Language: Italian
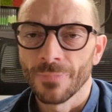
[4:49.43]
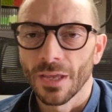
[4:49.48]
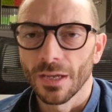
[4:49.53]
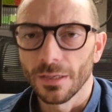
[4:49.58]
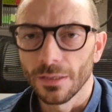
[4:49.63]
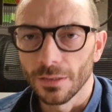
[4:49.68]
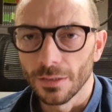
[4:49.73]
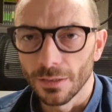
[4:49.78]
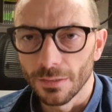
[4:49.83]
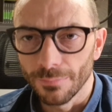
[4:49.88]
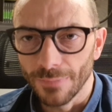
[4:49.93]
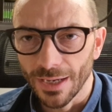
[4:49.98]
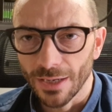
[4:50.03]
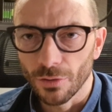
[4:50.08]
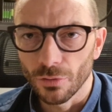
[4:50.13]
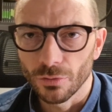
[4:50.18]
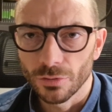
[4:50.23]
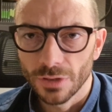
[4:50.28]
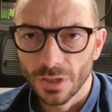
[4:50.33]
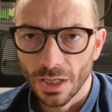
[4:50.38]
i
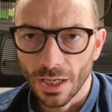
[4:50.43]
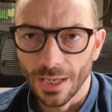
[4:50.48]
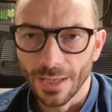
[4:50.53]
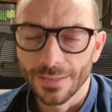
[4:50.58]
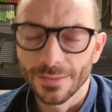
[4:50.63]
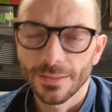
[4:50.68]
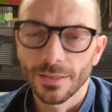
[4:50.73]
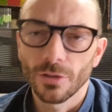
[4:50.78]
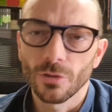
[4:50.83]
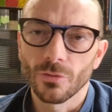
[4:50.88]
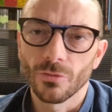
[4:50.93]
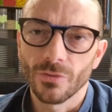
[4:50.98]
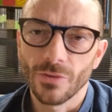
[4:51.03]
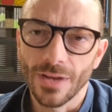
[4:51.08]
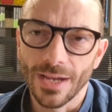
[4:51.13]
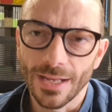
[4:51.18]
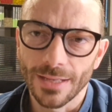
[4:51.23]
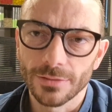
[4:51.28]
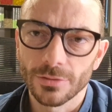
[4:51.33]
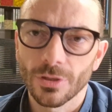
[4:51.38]
macronutrienti non
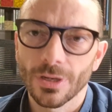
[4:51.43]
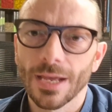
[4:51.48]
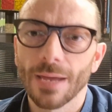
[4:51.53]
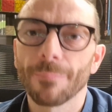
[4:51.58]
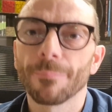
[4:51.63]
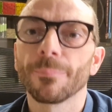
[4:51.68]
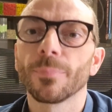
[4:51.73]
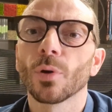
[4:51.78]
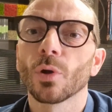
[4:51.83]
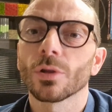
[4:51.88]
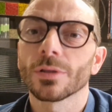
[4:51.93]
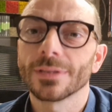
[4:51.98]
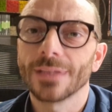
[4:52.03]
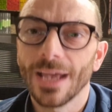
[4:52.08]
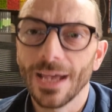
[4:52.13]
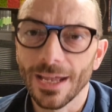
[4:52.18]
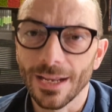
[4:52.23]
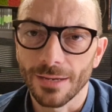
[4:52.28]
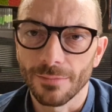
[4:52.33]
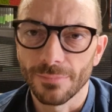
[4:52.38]
fa altro che
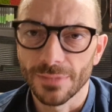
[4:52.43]
apportare